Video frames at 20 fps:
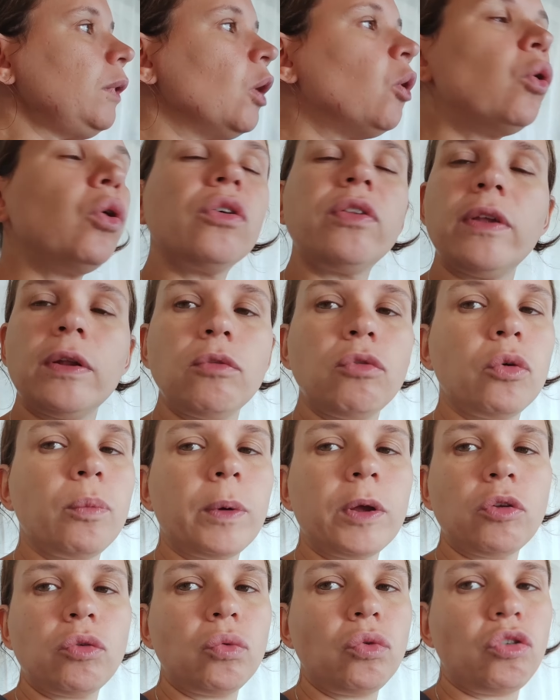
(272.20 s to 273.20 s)
Roxane ne veut
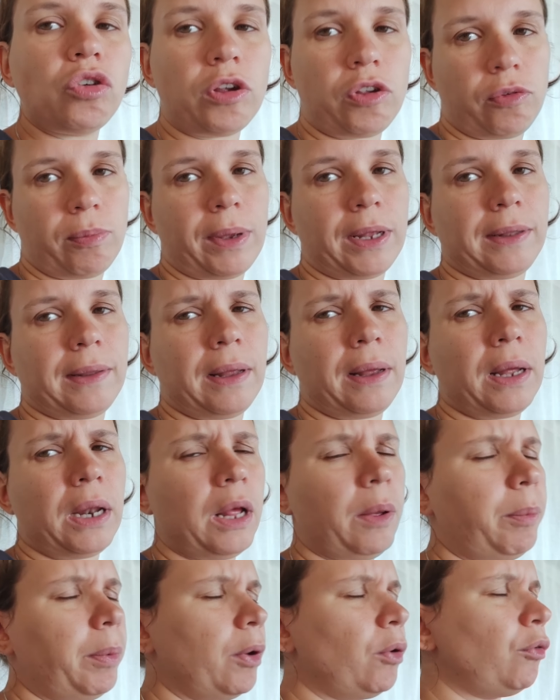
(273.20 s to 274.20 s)
pas se doucher ce matin,
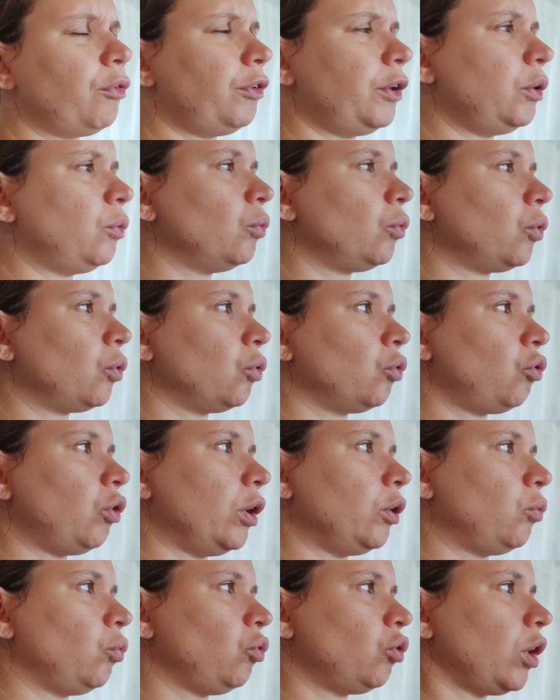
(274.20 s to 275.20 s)
elle n'a pas envie, donc euh, je
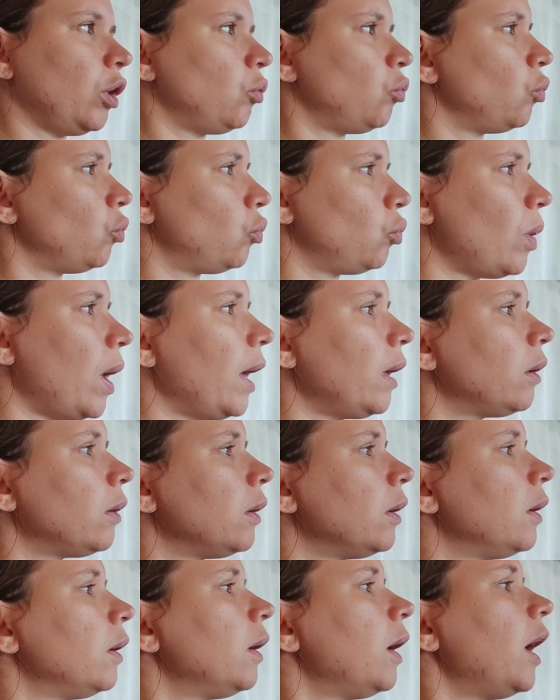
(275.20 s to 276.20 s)
la doucherai ce soir.
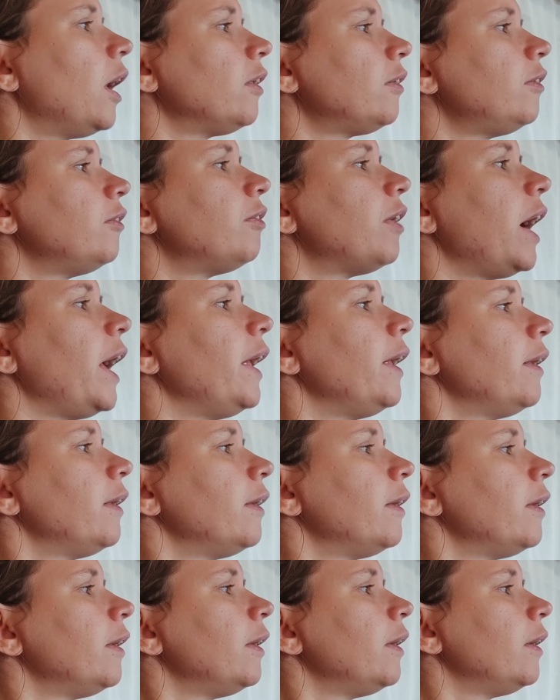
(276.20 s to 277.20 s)
Hein, c'est vrai
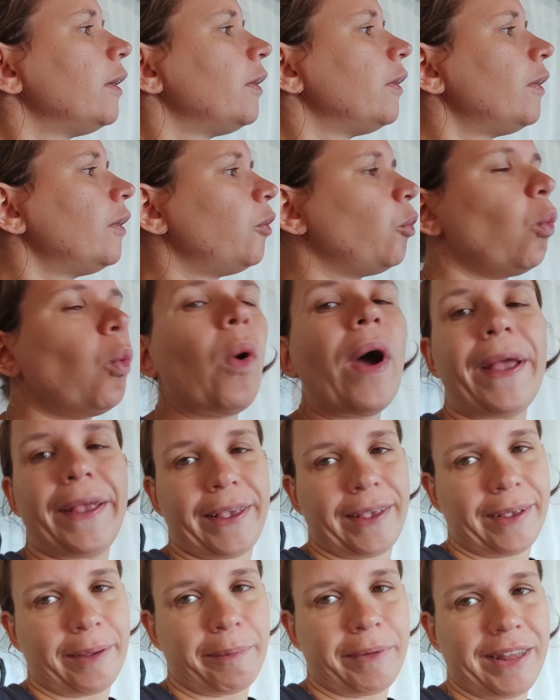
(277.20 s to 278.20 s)
Ouais,
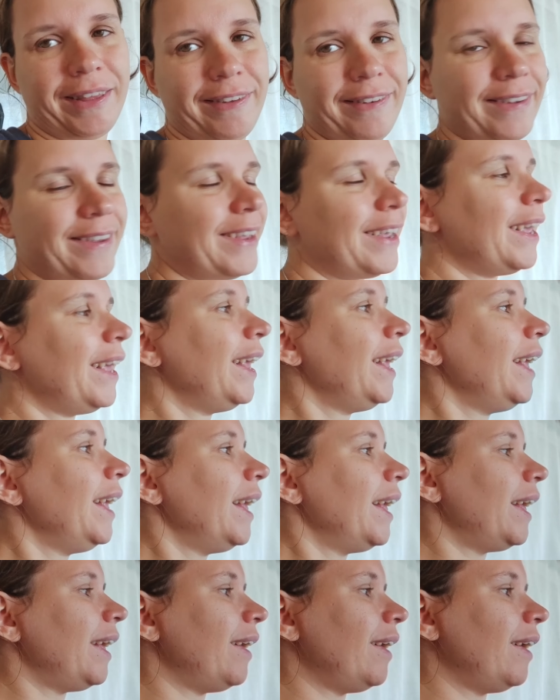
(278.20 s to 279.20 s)
elle m'a dit.
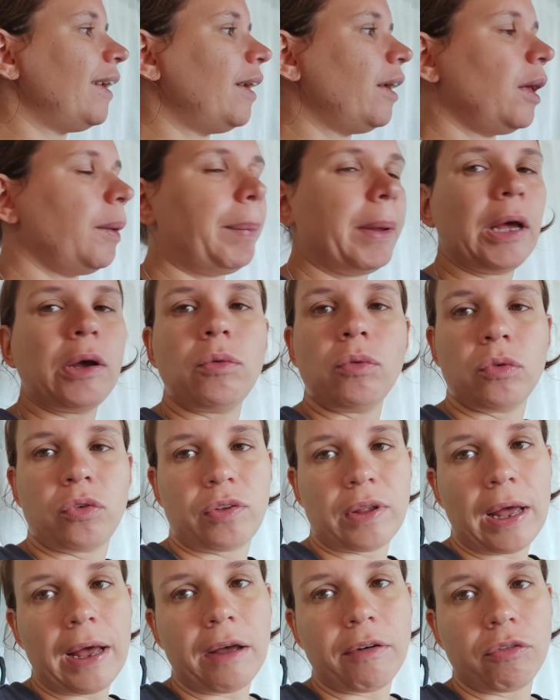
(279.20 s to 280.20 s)
Euh, par contre,
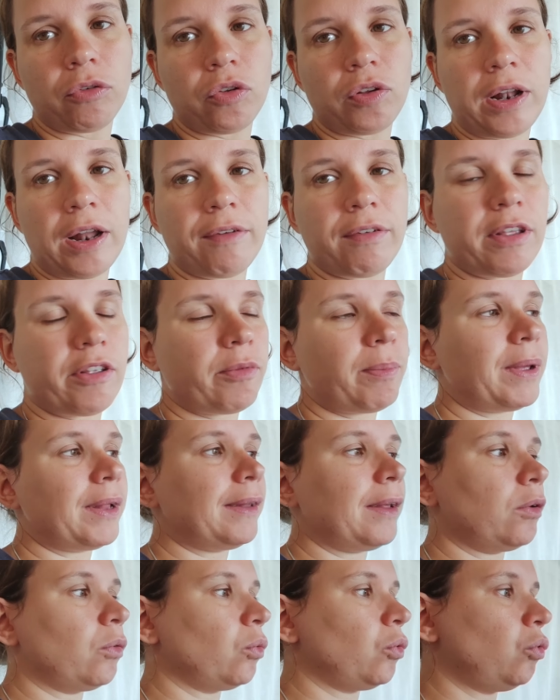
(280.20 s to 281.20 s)
Sarah veut se laver ce
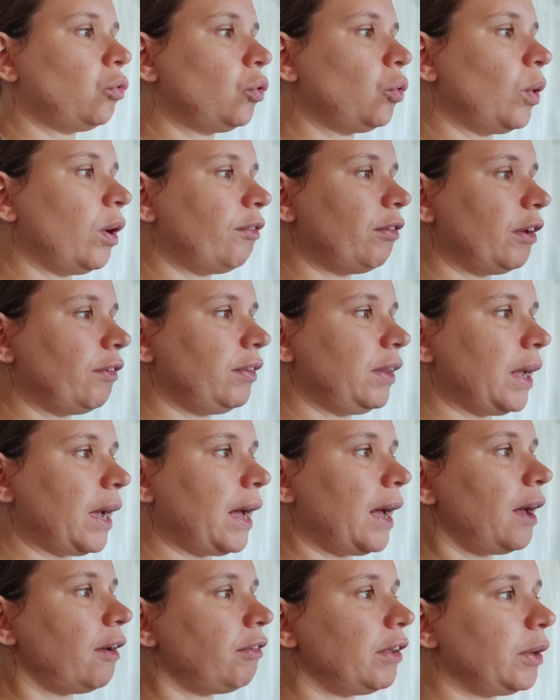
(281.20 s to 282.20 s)
matin, donc du coup, elle va venir
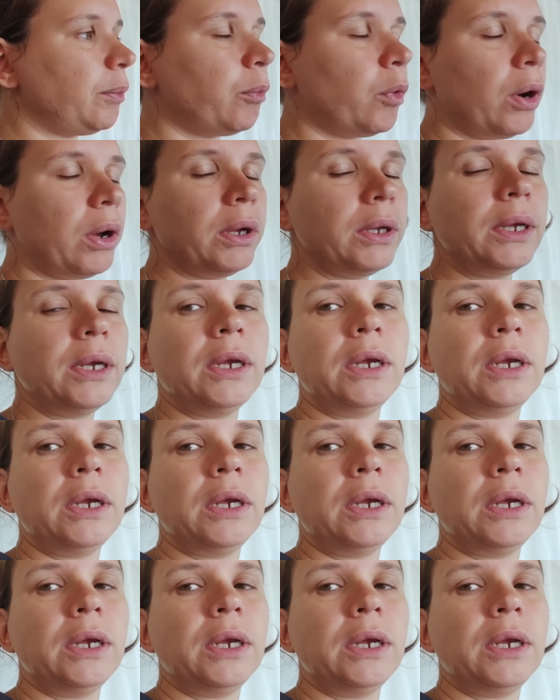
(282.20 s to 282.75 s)
avec moi.